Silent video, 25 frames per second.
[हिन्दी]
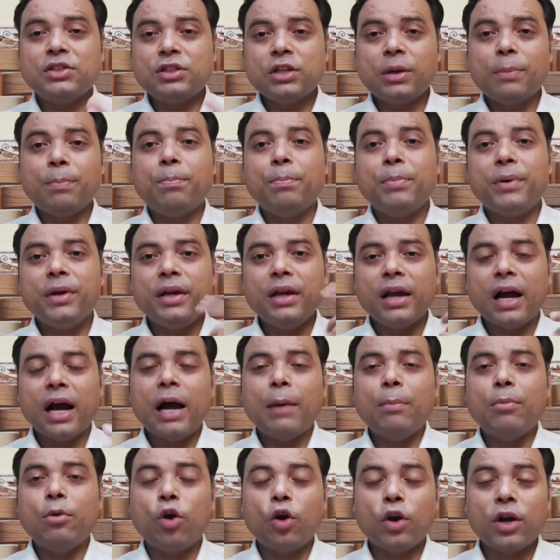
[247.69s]
जब भी
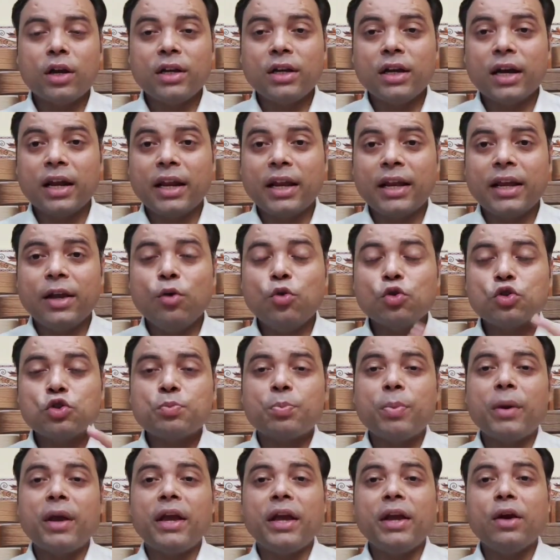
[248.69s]
आप लॉगिन करेंगे
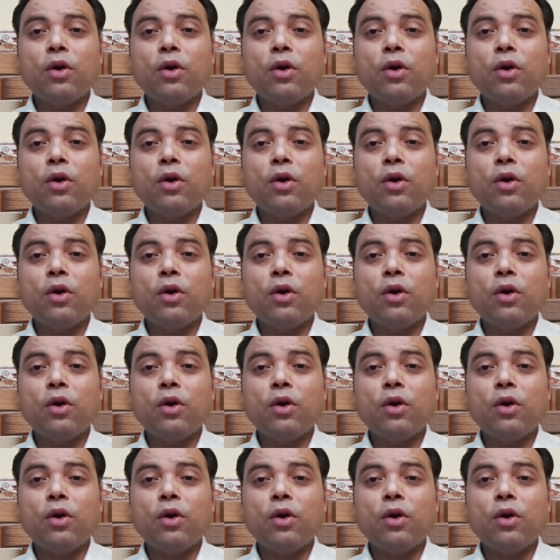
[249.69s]
उस पर